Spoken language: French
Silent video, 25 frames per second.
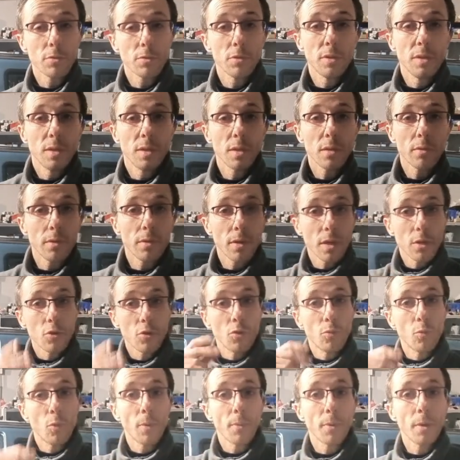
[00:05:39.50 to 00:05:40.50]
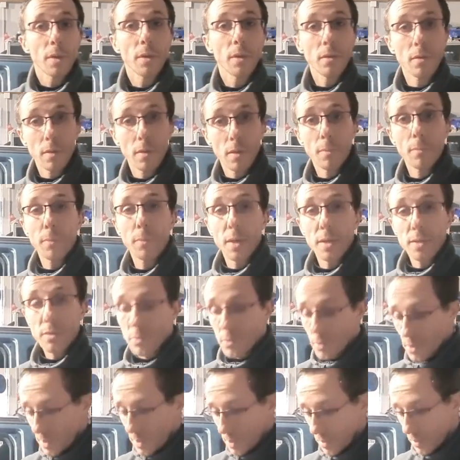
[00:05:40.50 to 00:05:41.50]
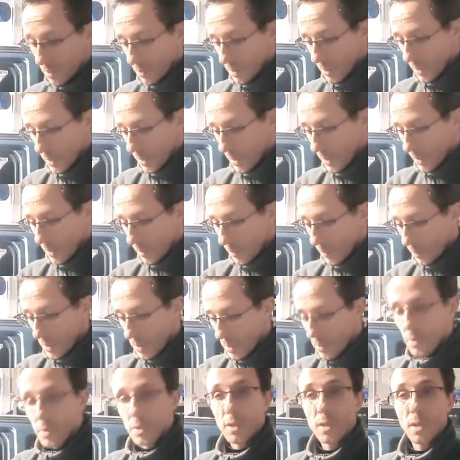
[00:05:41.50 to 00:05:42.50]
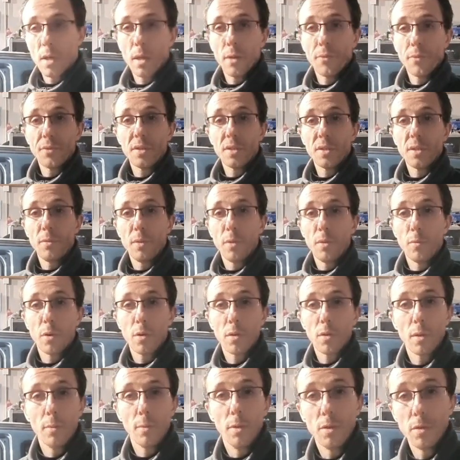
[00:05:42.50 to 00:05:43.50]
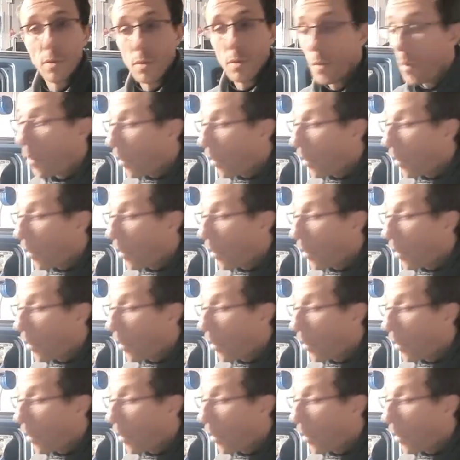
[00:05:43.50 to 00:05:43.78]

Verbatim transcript: 10 ans, à deux mois près. Presque 10 ans. Presque 10 ans, elle a fait 6000 bornes la manuelle.